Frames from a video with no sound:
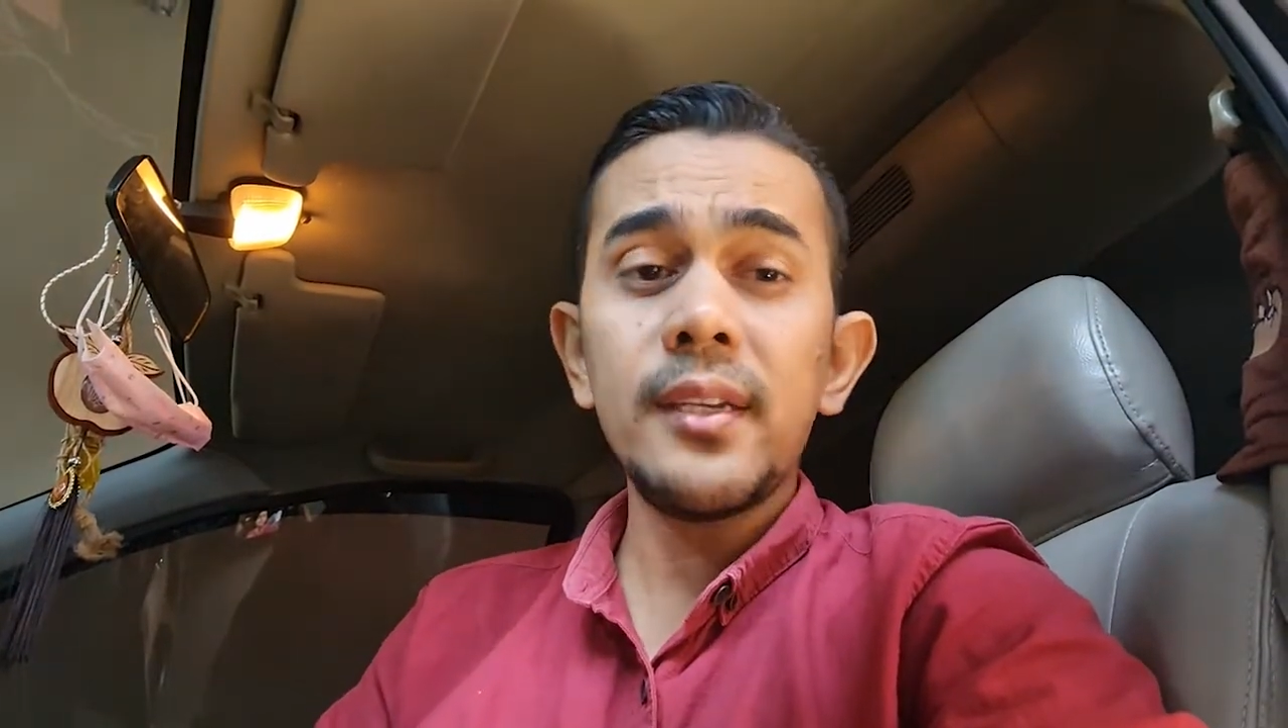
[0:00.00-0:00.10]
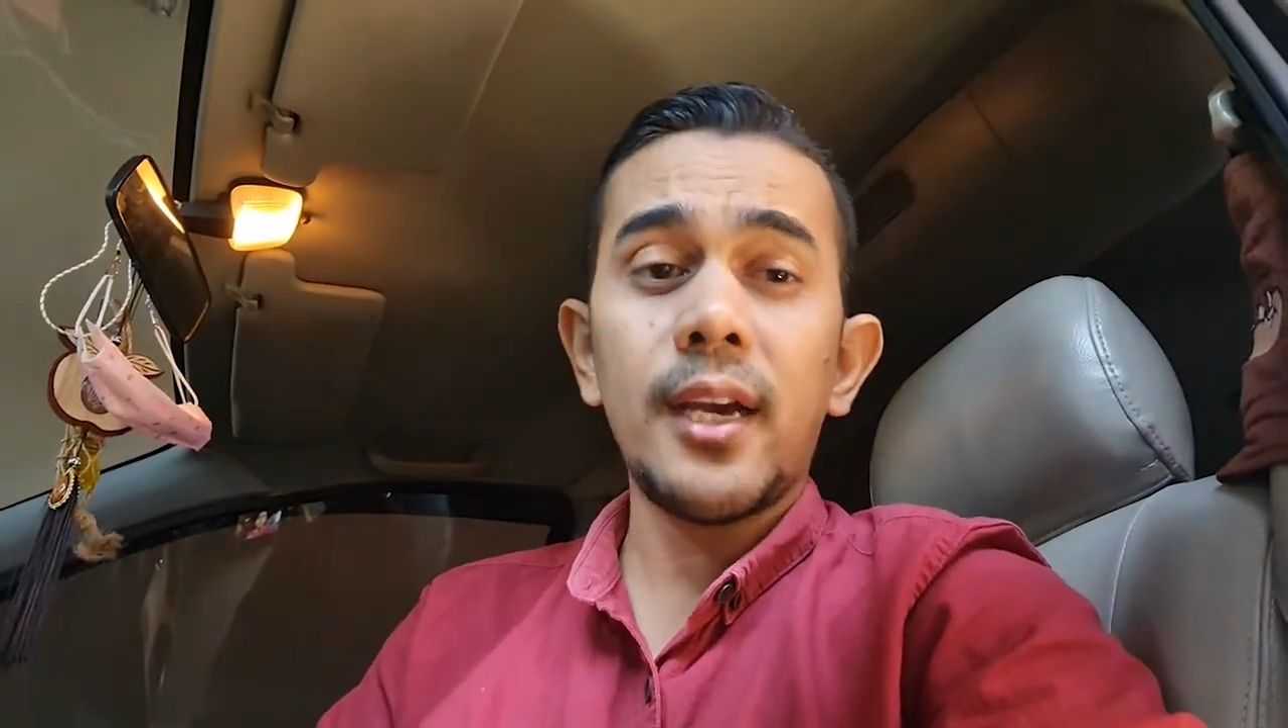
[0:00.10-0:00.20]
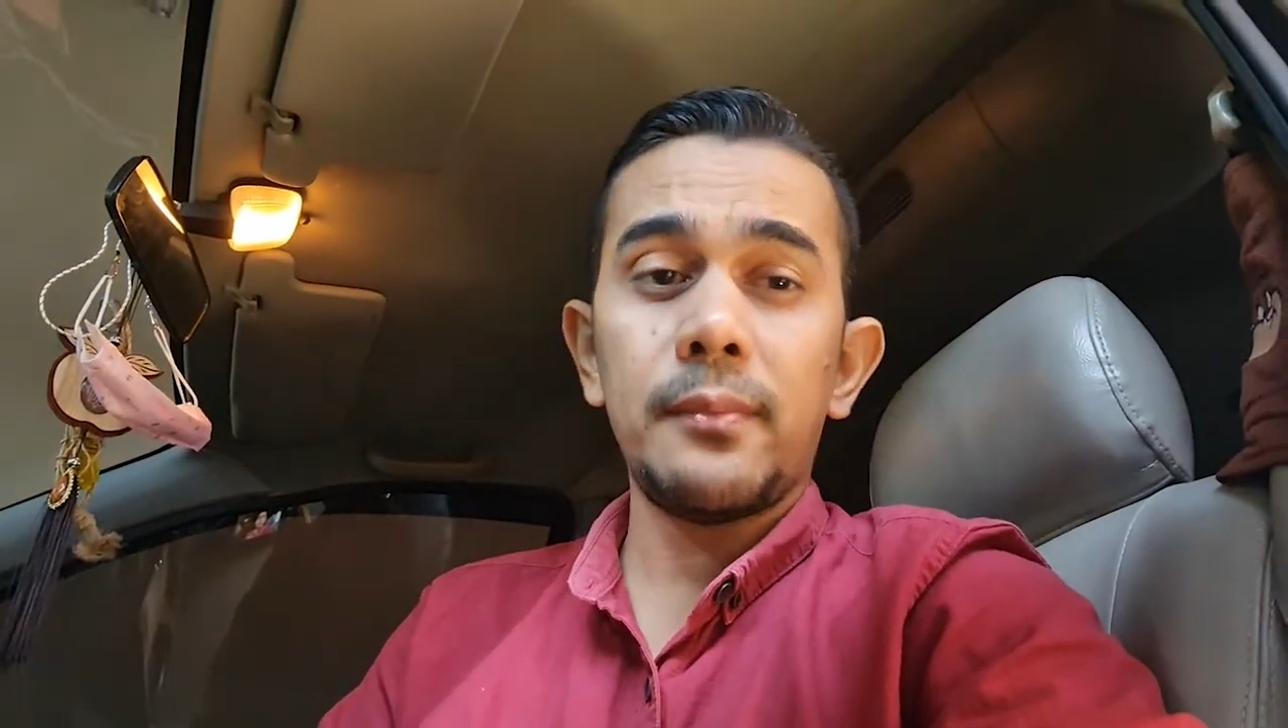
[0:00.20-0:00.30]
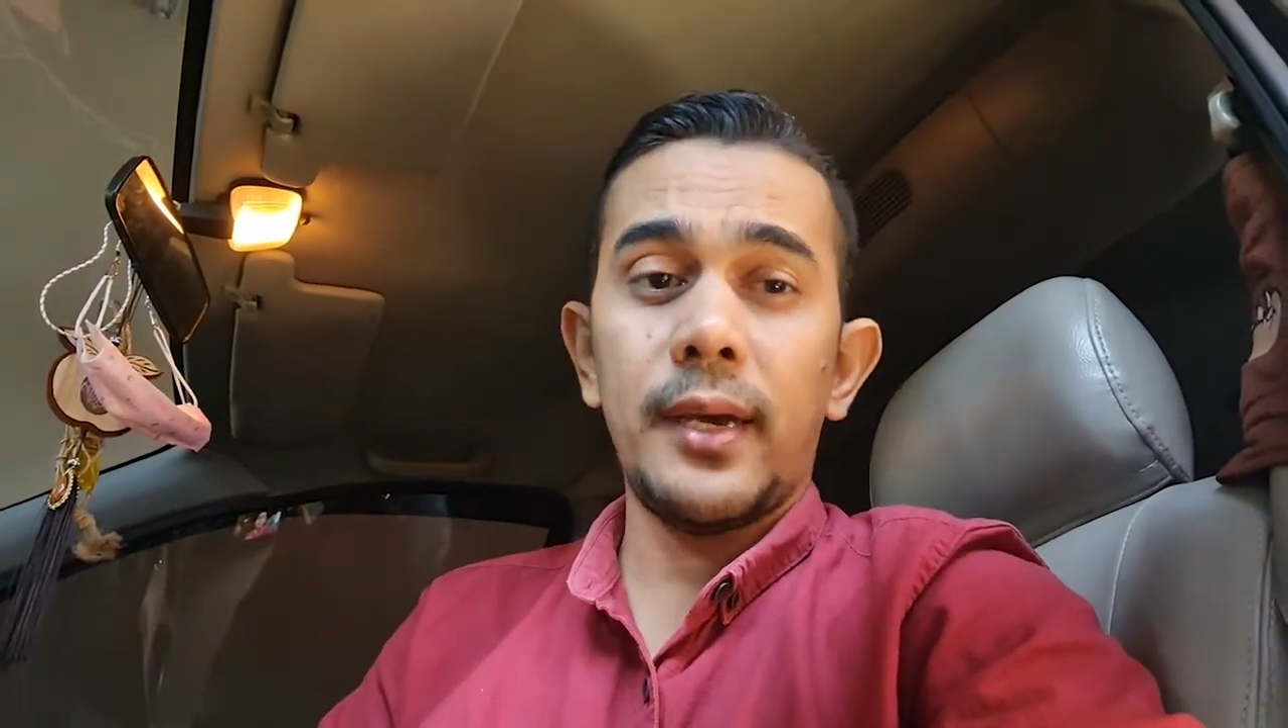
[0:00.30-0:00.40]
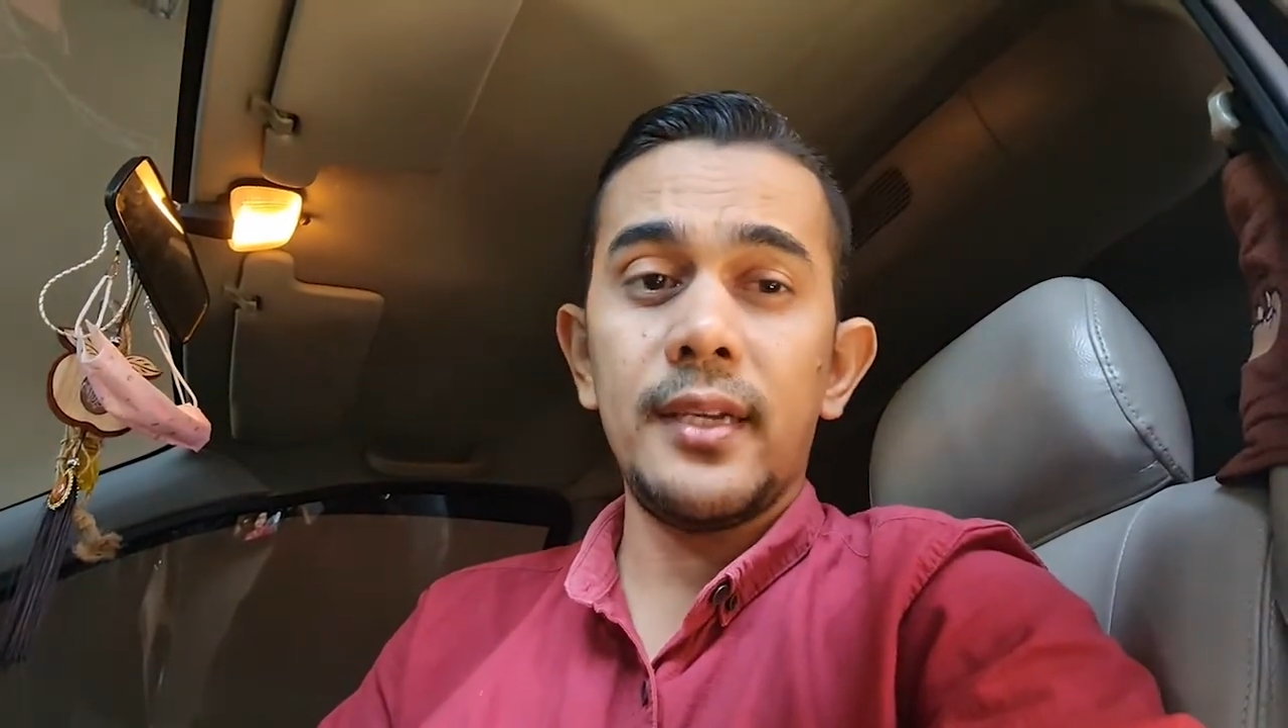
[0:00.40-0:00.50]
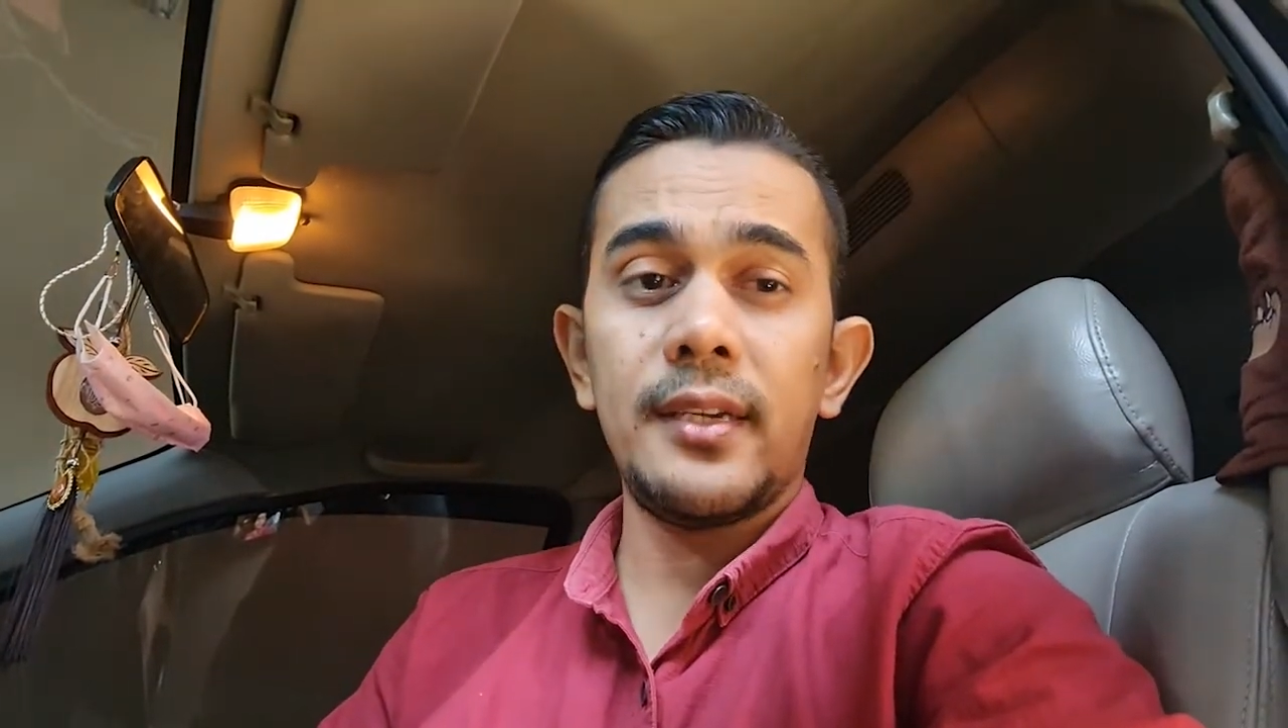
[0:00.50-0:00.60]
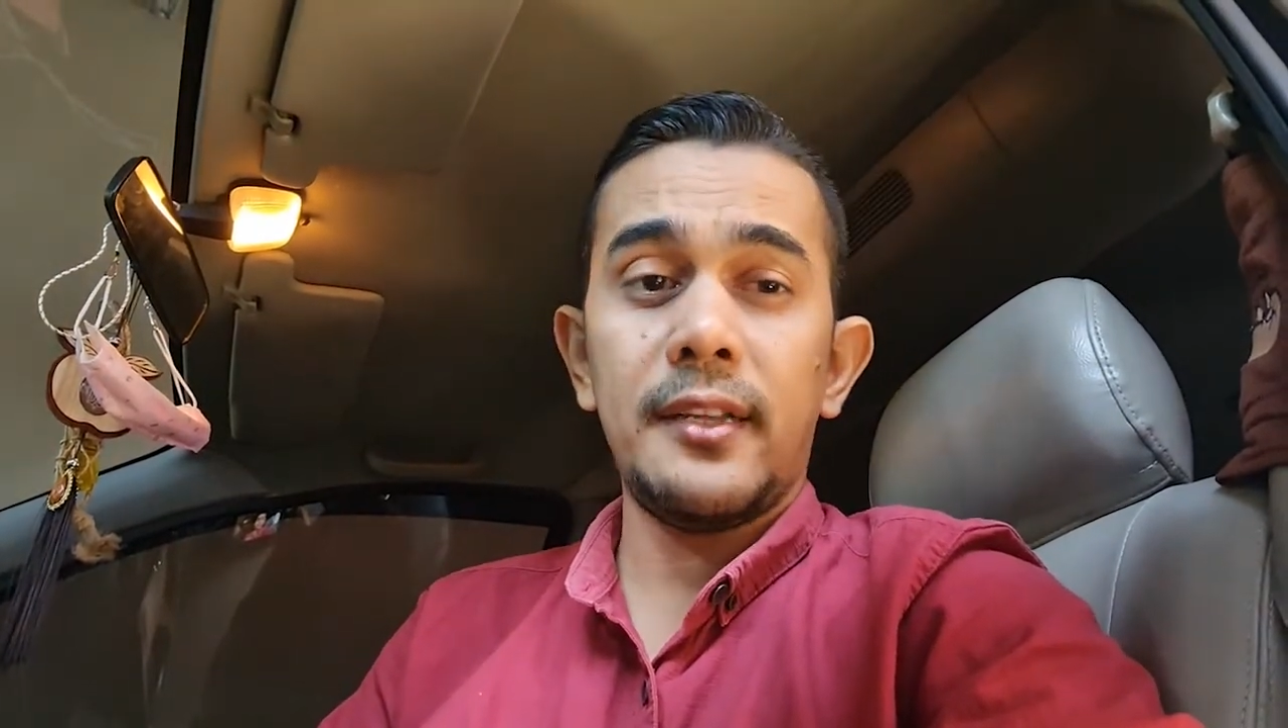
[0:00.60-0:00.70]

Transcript: dengan baik